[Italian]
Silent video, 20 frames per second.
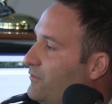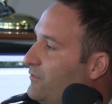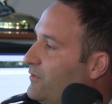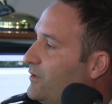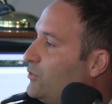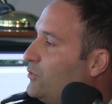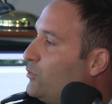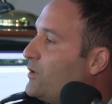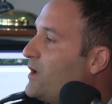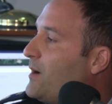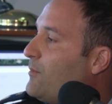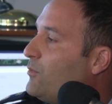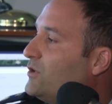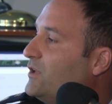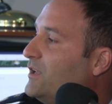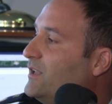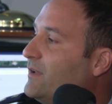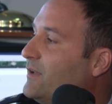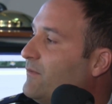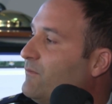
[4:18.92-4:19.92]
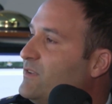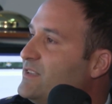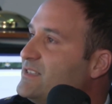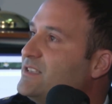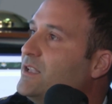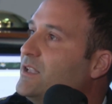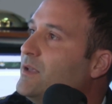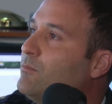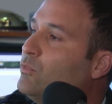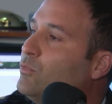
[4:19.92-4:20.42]
Effettuiamo degli
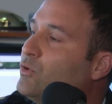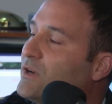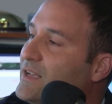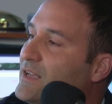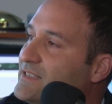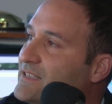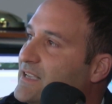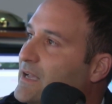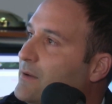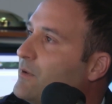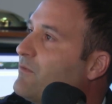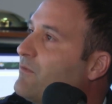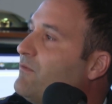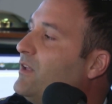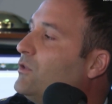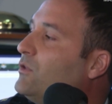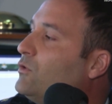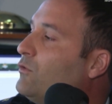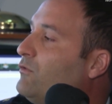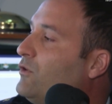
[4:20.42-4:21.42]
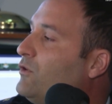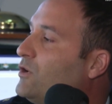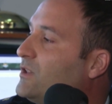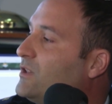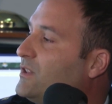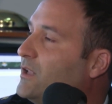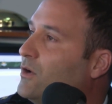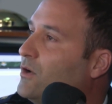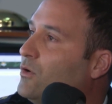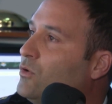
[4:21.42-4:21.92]
avvisi di burrasca per vento
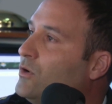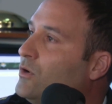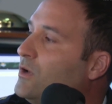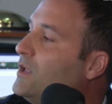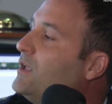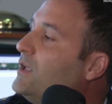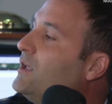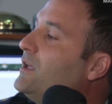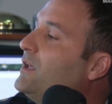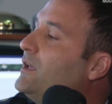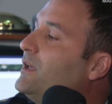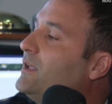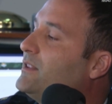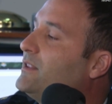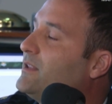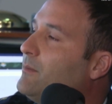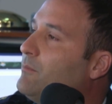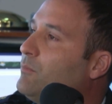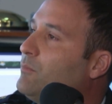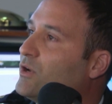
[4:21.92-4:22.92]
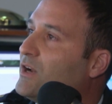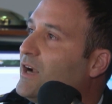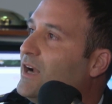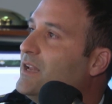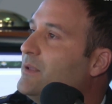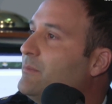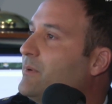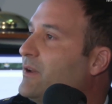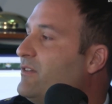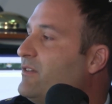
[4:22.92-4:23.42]
forte o eh,
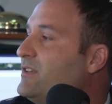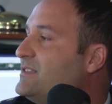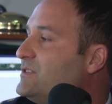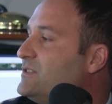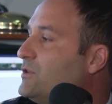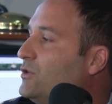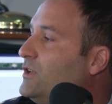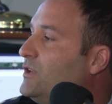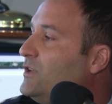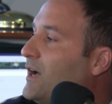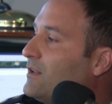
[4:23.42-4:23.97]
temporali previsti o di